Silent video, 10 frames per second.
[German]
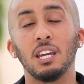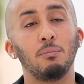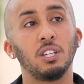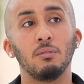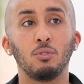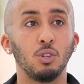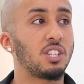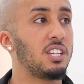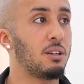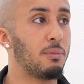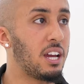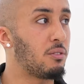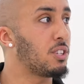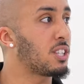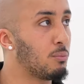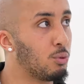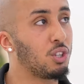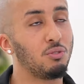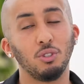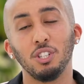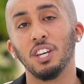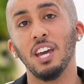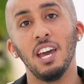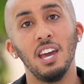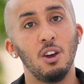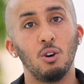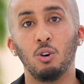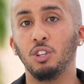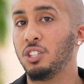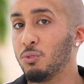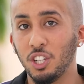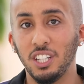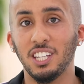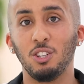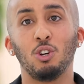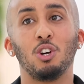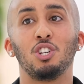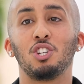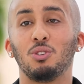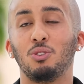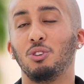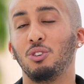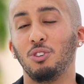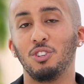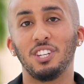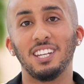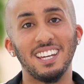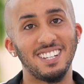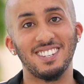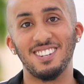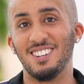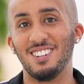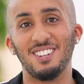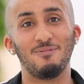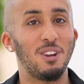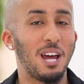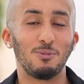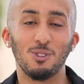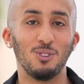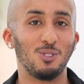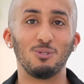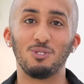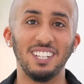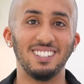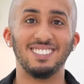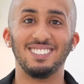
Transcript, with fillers: Ich habe mich am wohlsten hier bei Herr auf Istanbul gefühlt und ich wurde nicht enttäuscht und yes, bin absolut zufrieden.